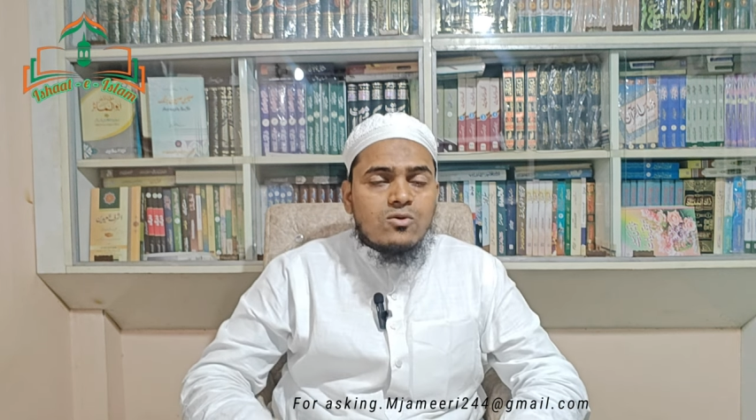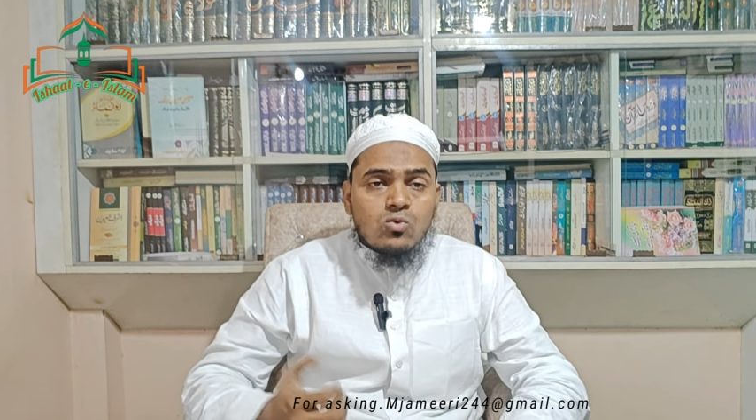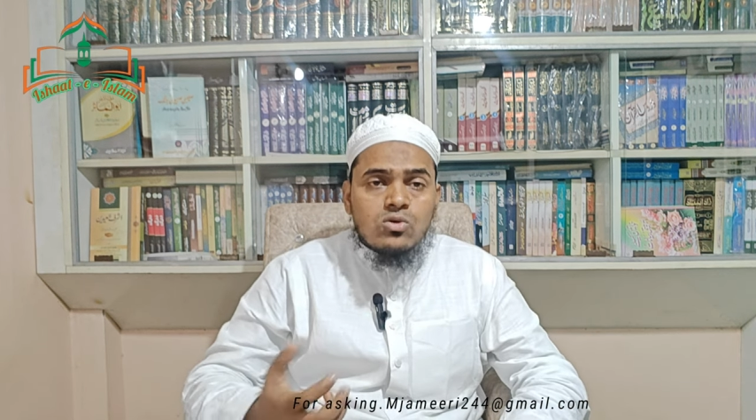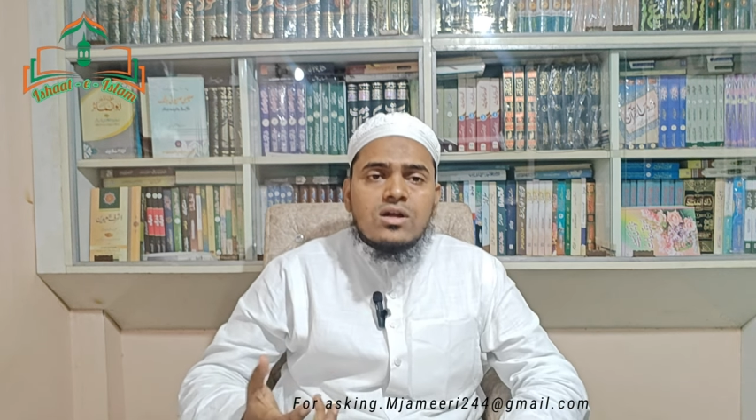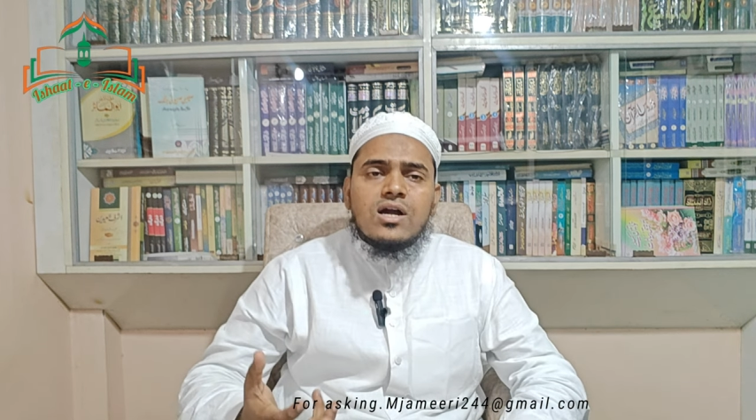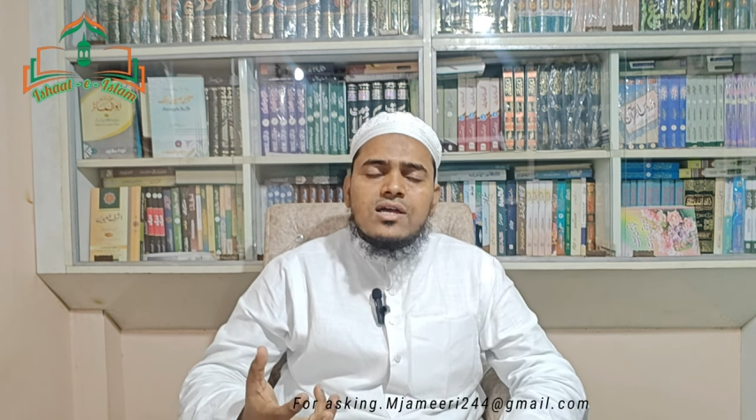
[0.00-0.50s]

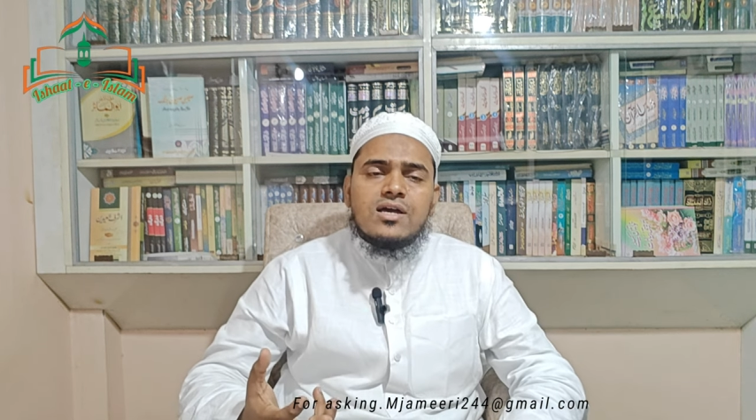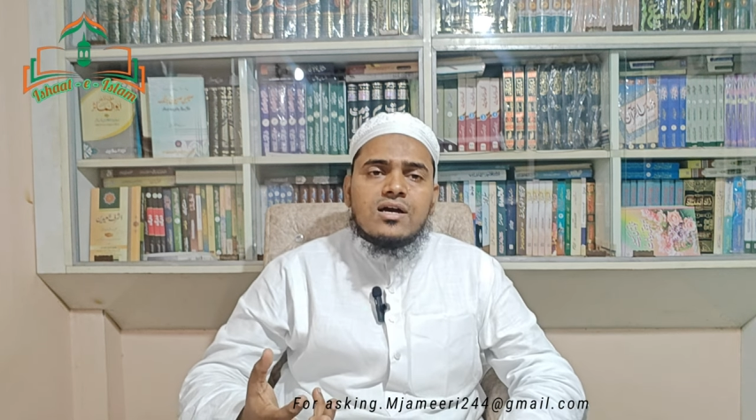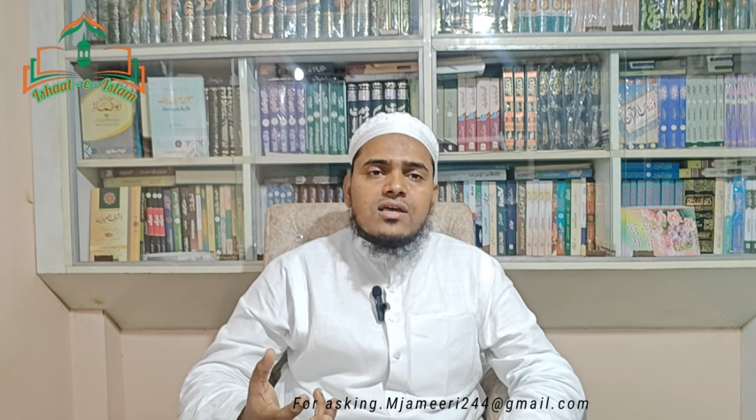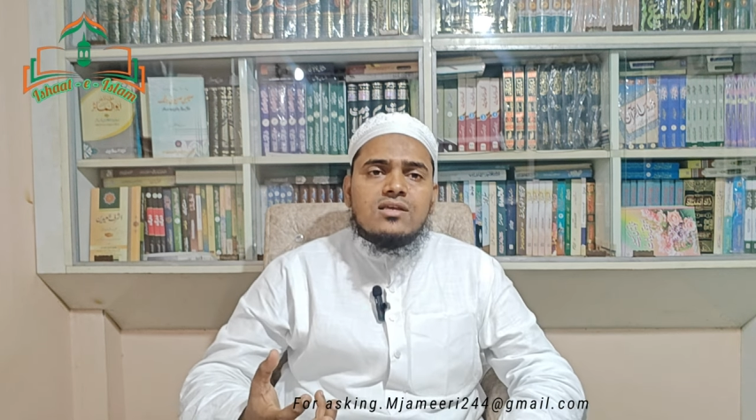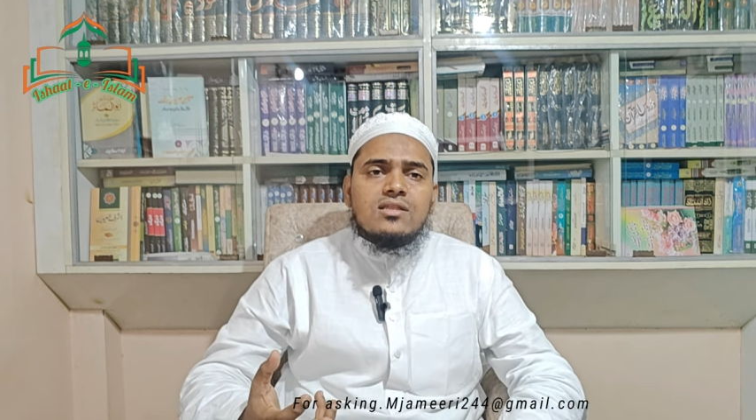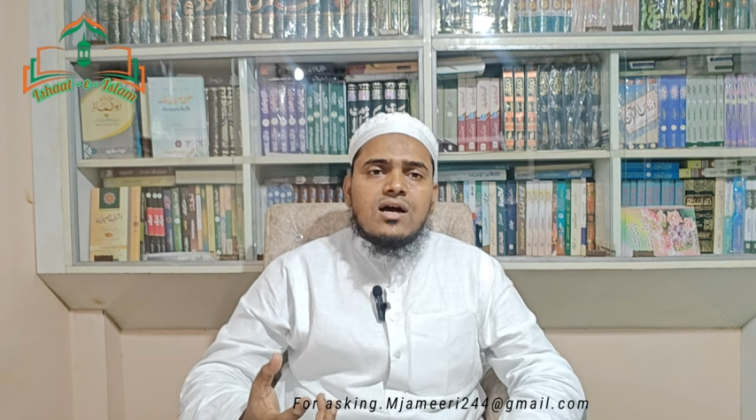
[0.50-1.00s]
उनका ये
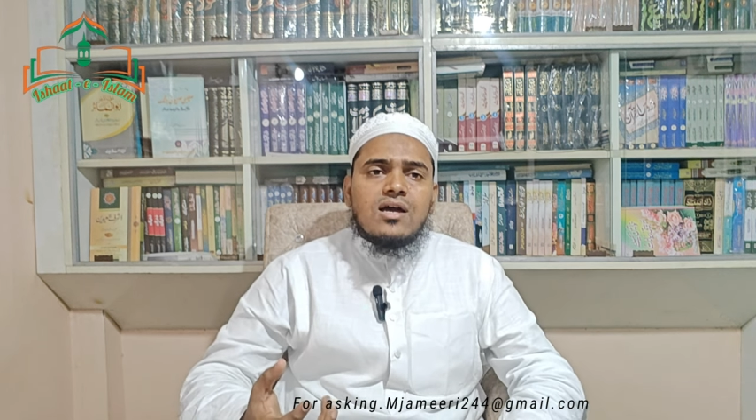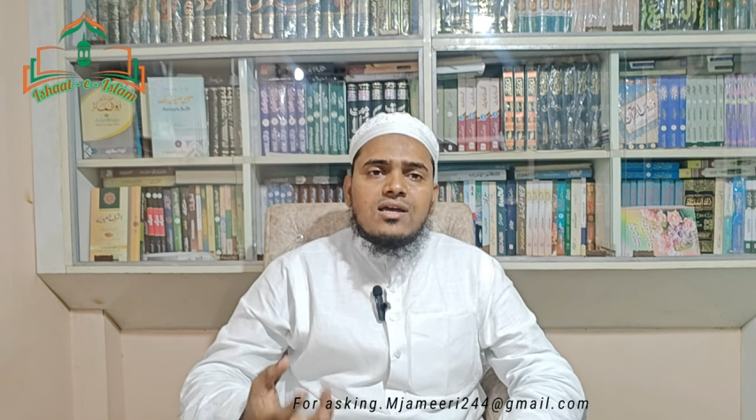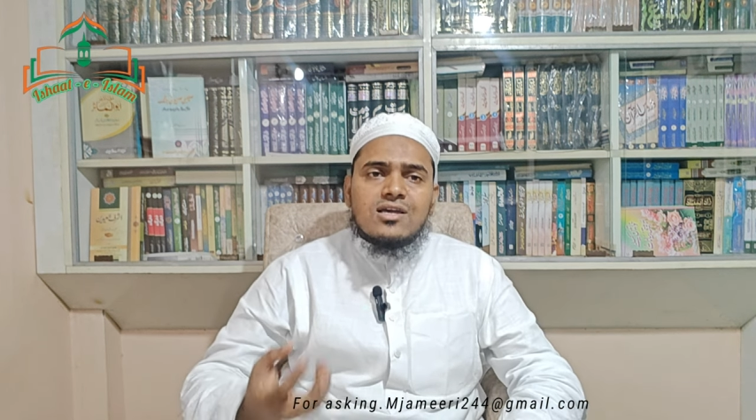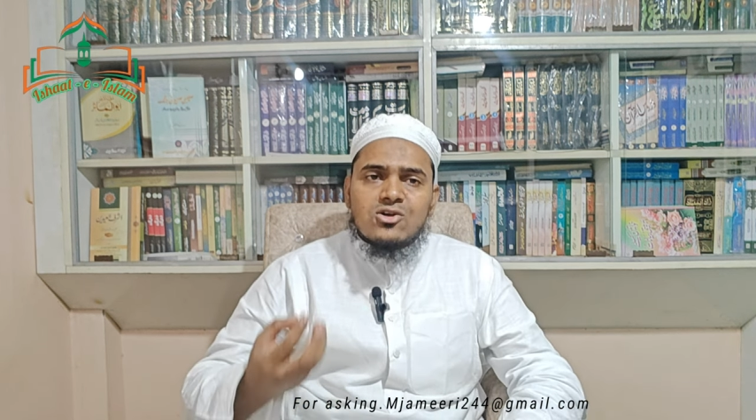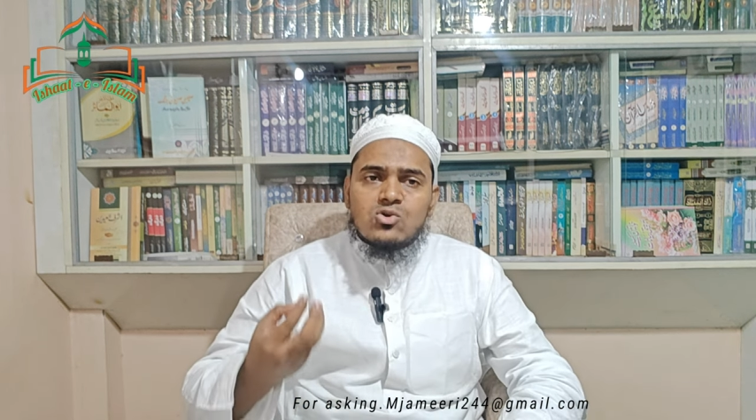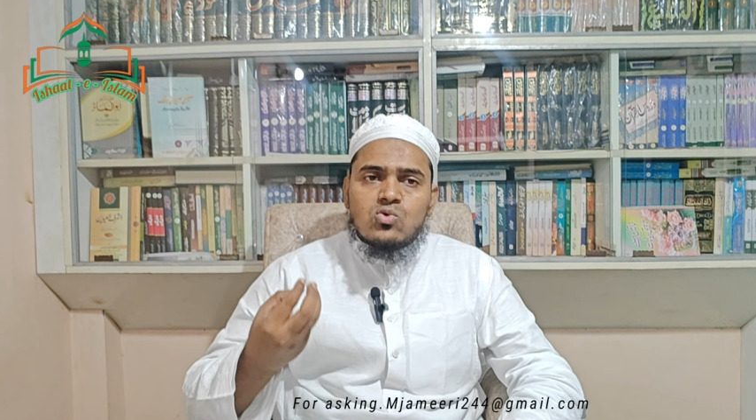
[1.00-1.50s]
अकीदा है
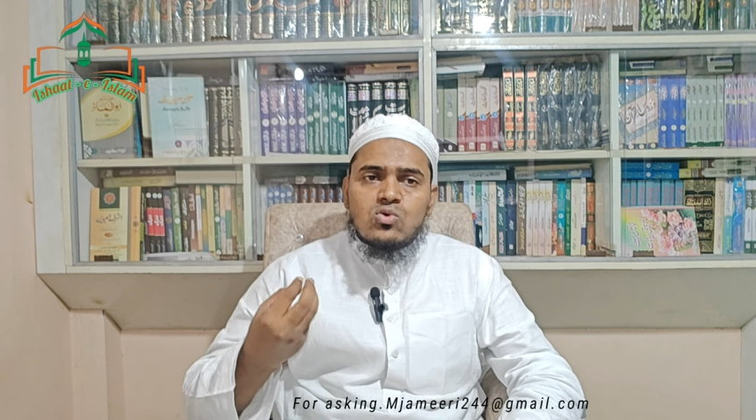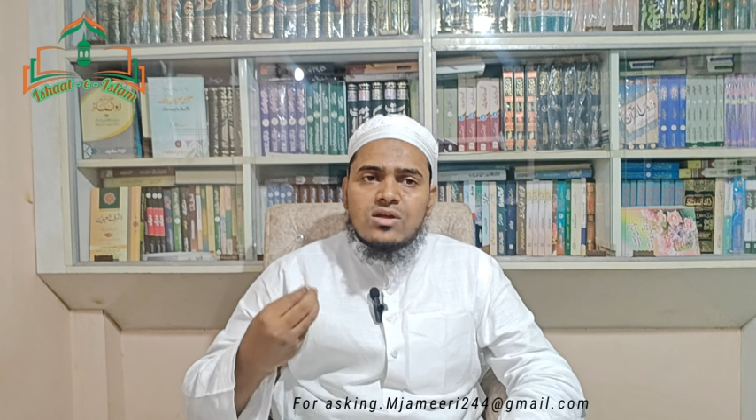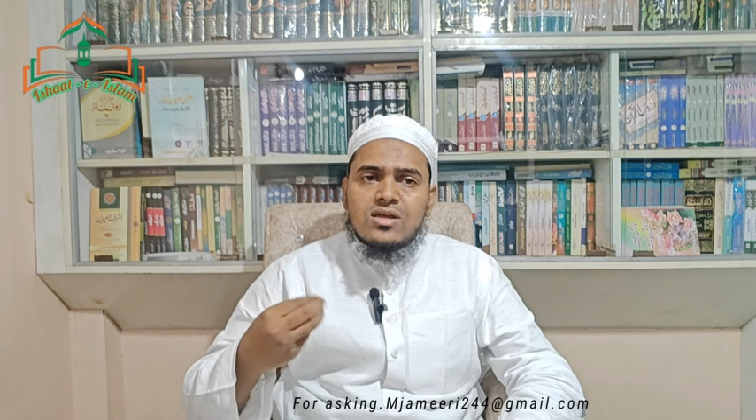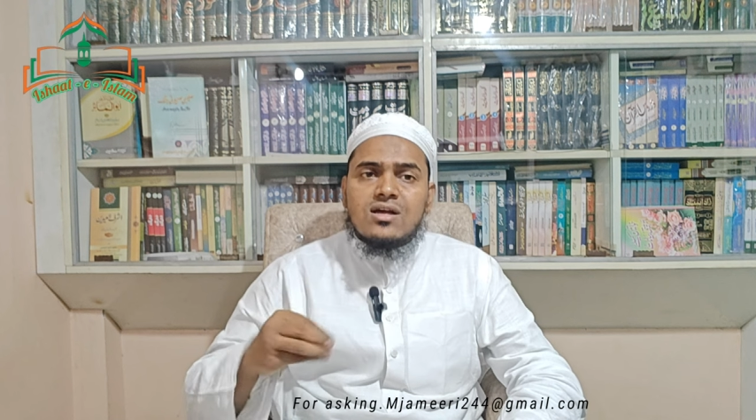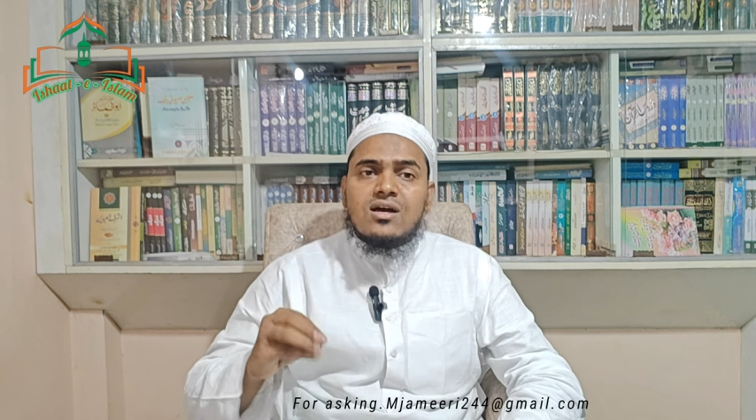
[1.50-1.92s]
कि रूहें